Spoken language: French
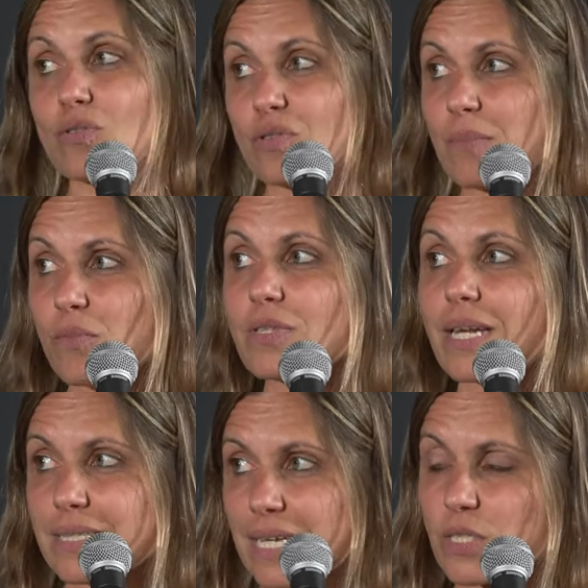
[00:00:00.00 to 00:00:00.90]
notamment dans
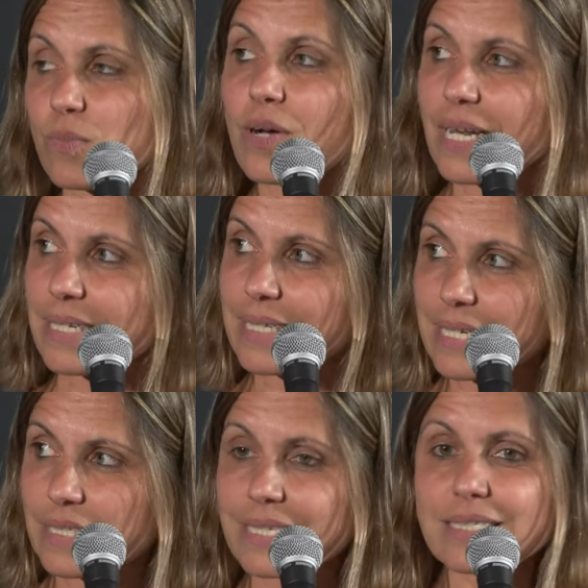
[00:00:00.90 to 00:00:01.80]
les transports et
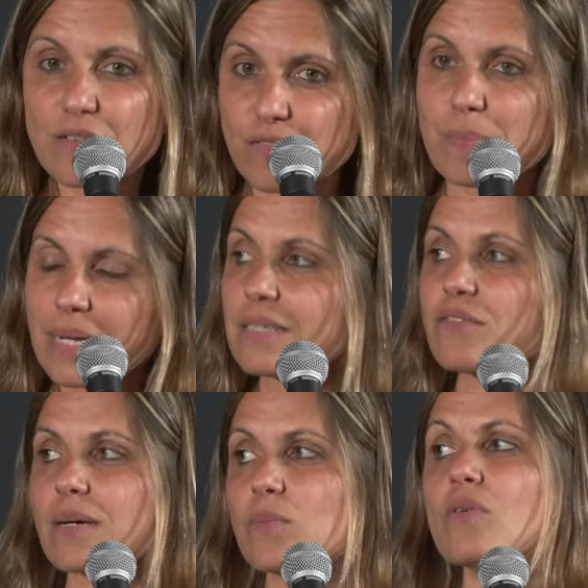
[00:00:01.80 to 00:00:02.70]
l'énergie, ça fait partie
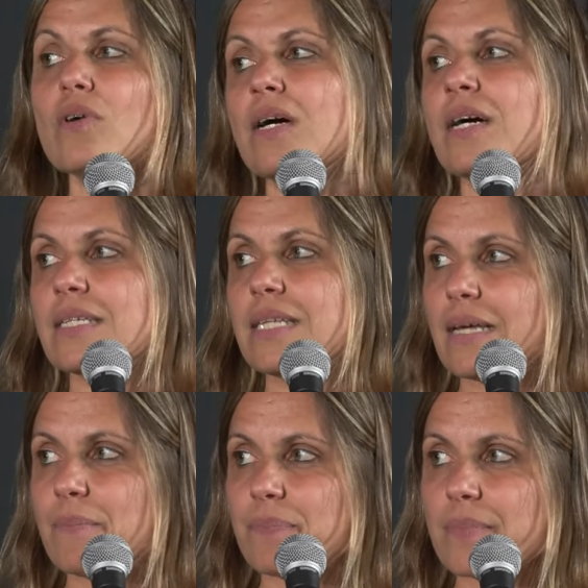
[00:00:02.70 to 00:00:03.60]
vraiment des,